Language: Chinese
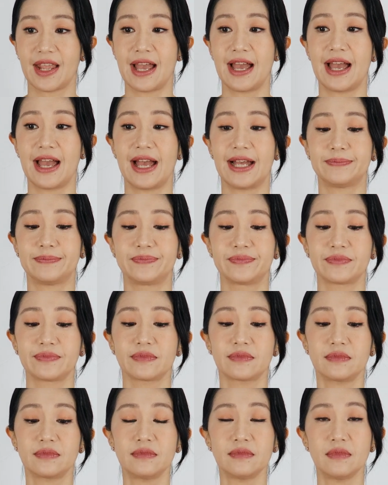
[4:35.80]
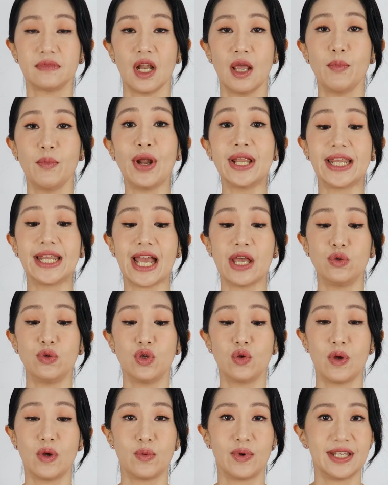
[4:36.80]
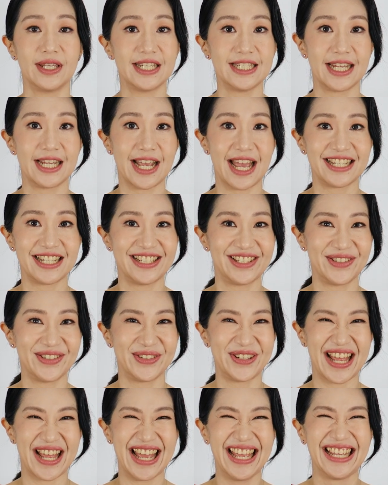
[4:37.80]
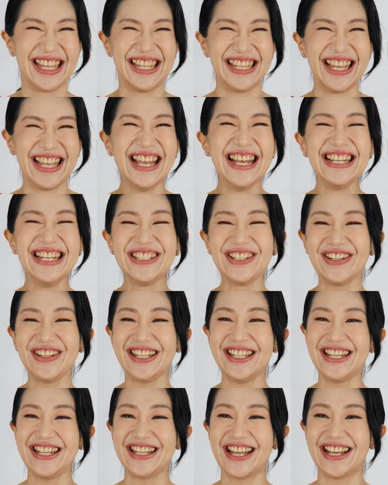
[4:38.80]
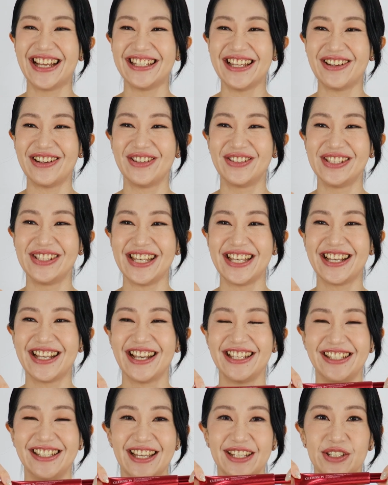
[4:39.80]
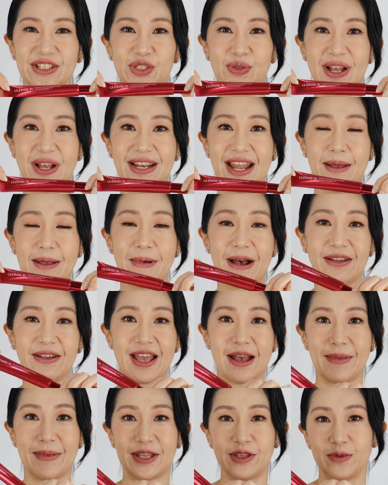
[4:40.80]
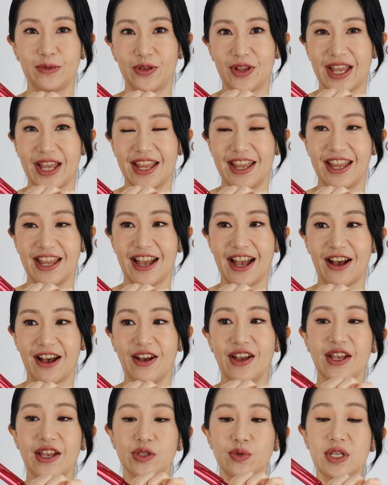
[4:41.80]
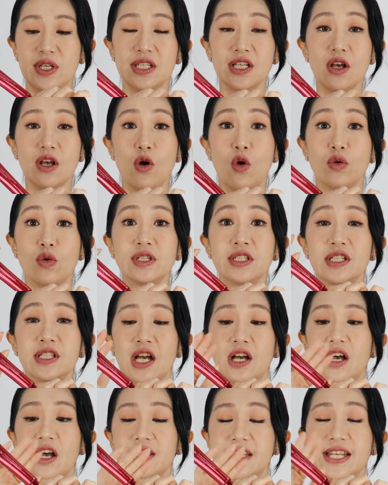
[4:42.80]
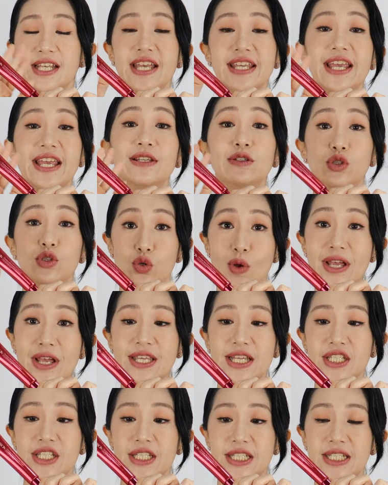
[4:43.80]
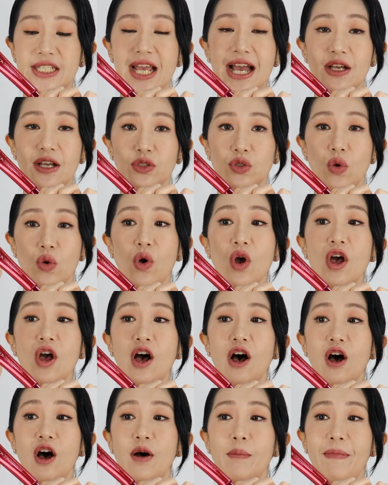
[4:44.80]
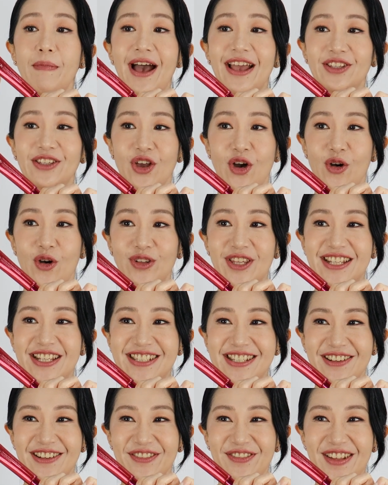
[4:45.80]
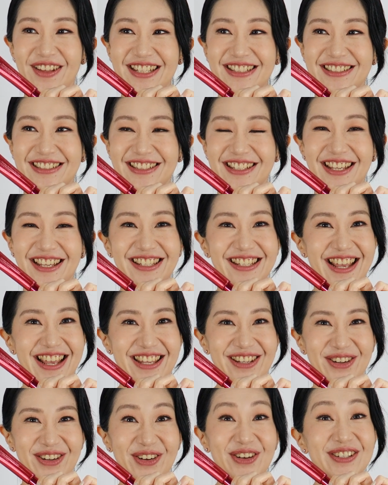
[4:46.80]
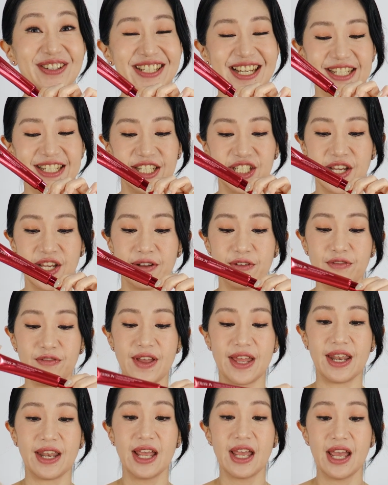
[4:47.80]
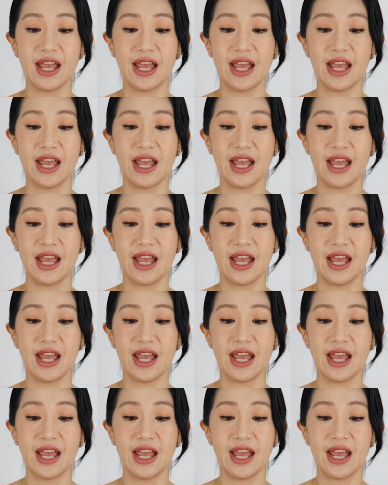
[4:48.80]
啊，不然你看鱼尾纹那些开始出来，就一定呢要用这个眼霜来保养嘛，对不对？好，所以这个红呃这个眼霜也是一样，有呃马油的成分。 也有红参的成分，